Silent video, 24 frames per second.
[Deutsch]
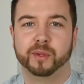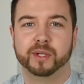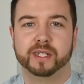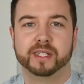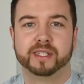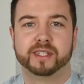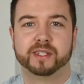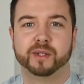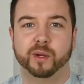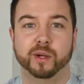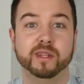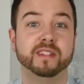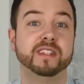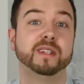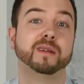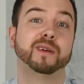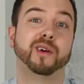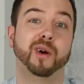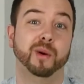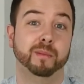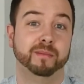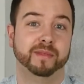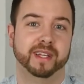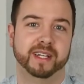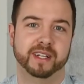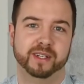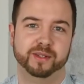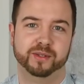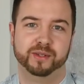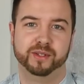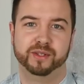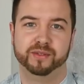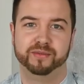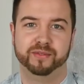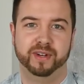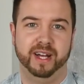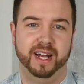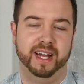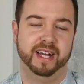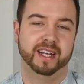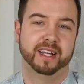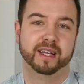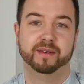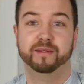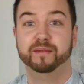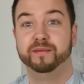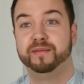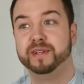Und trotzdem kommen dann natürlich
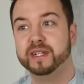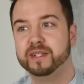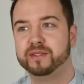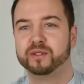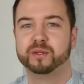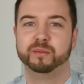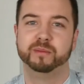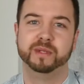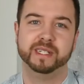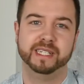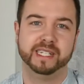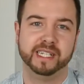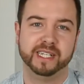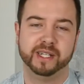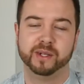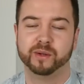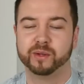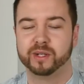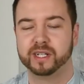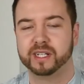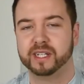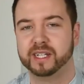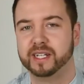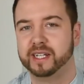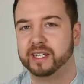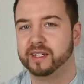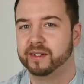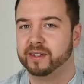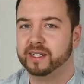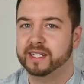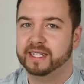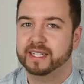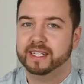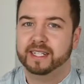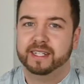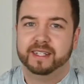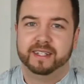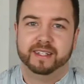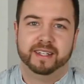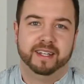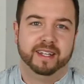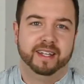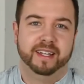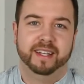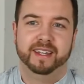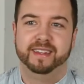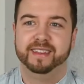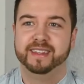Fragen, empfiehlst du mir die oder die? Und
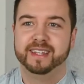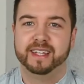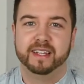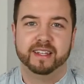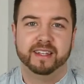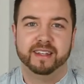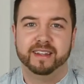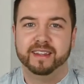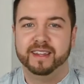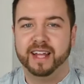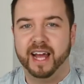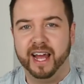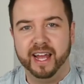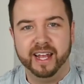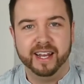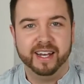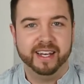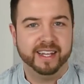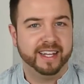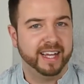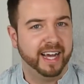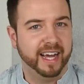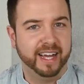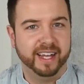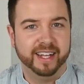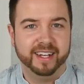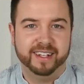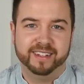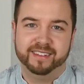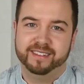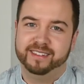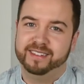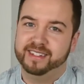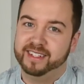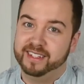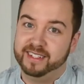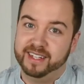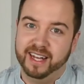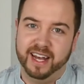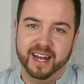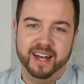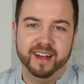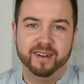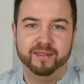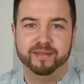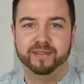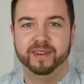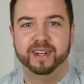nein, jein,
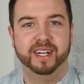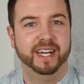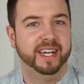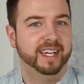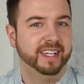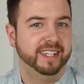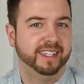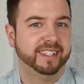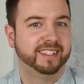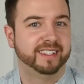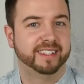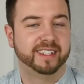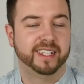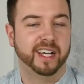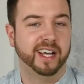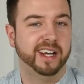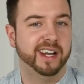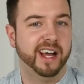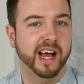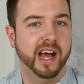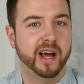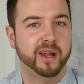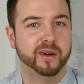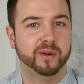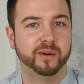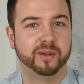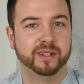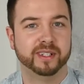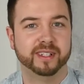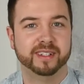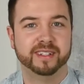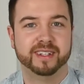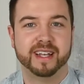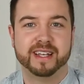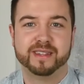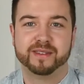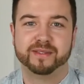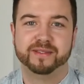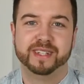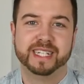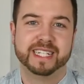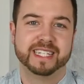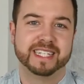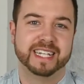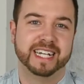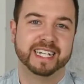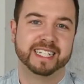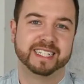ja, vielleicht, keine Ahnung. Ne? Also
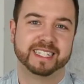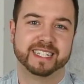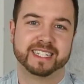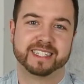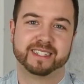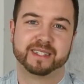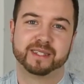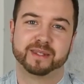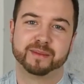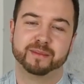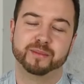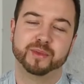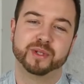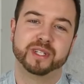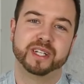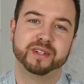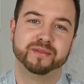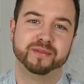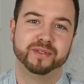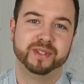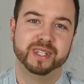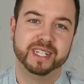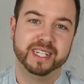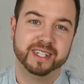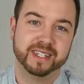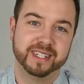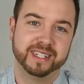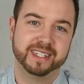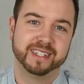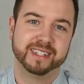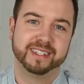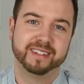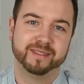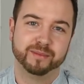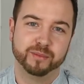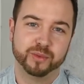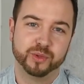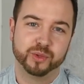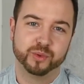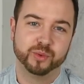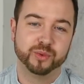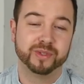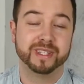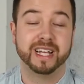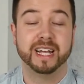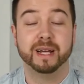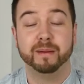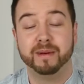wie gesagt, das muss halt für dich, musst
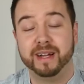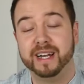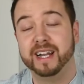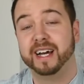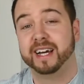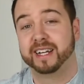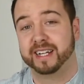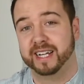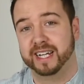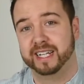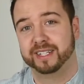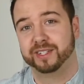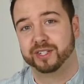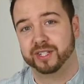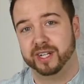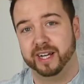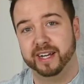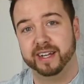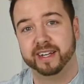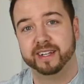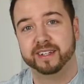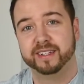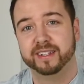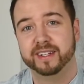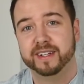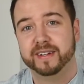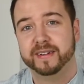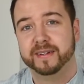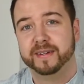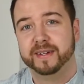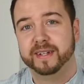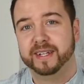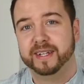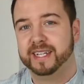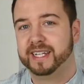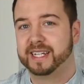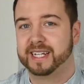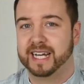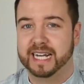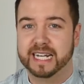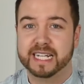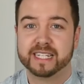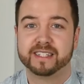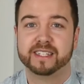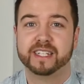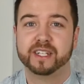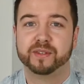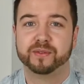du selber leider entscheiden. Ich
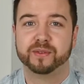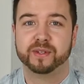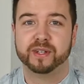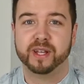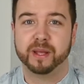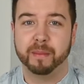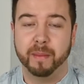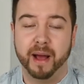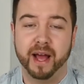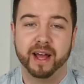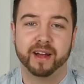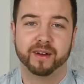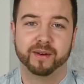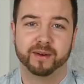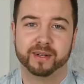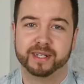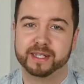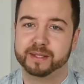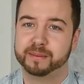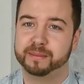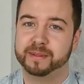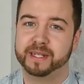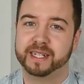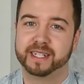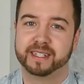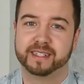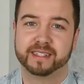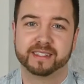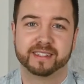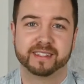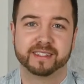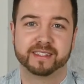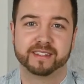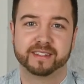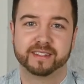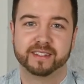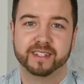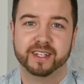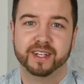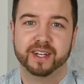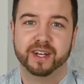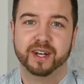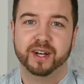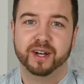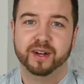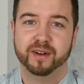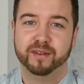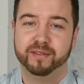kann das nicht für dich machen und deswegen ist es
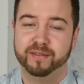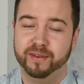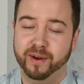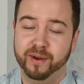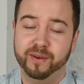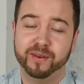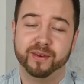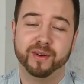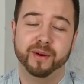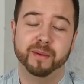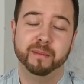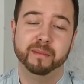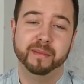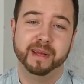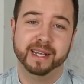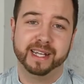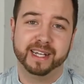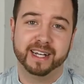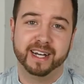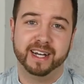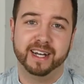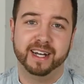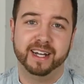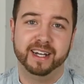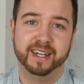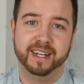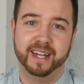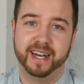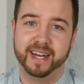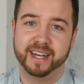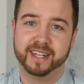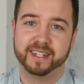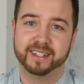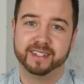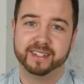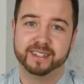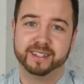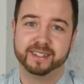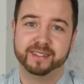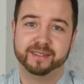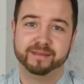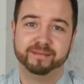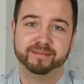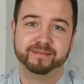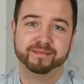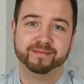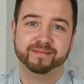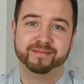vollkommen egal
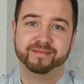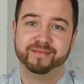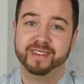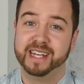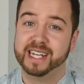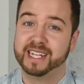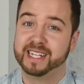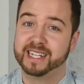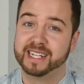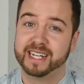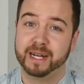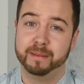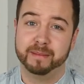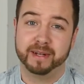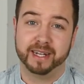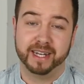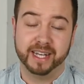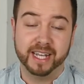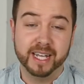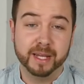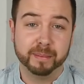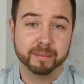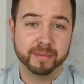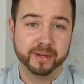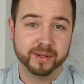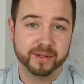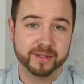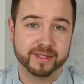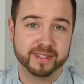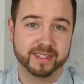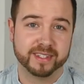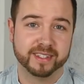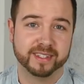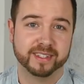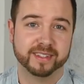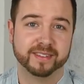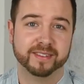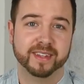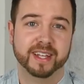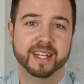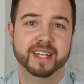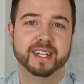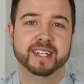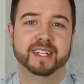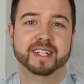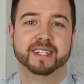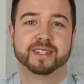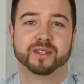leider, welche Kamera ich benutze.
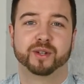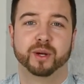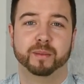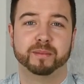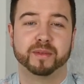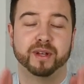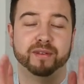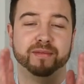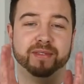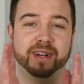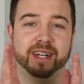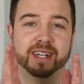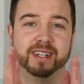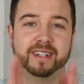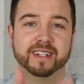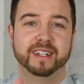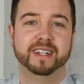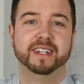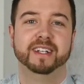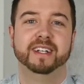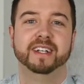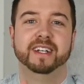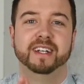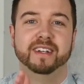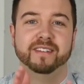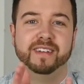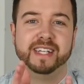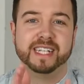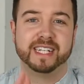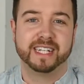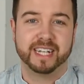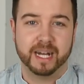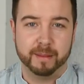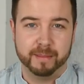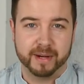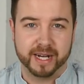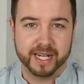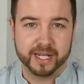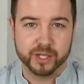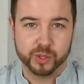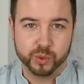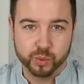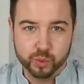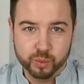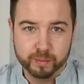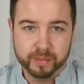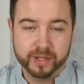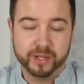Es kommt darauf an, welche Kamera
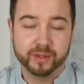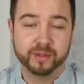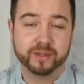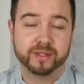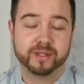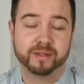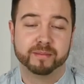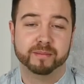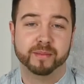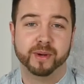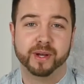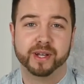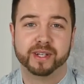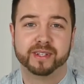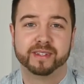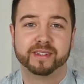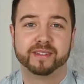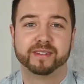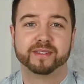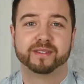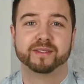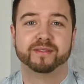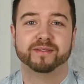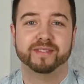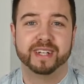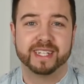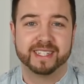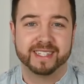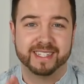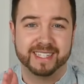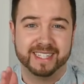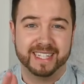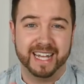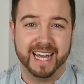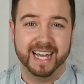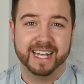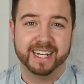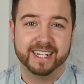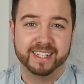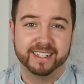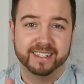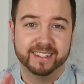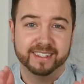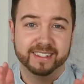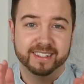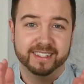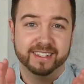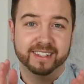du benutzen möchtest und was
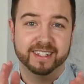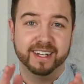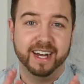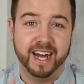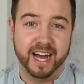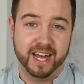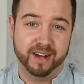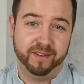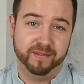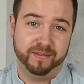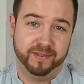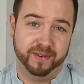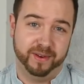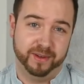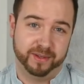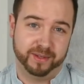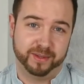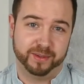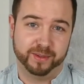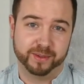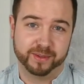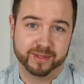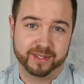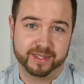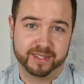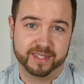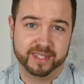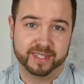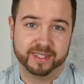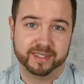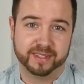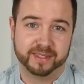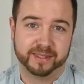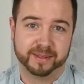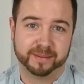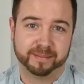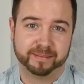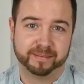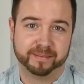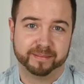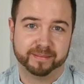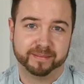deine Anforderungen sind.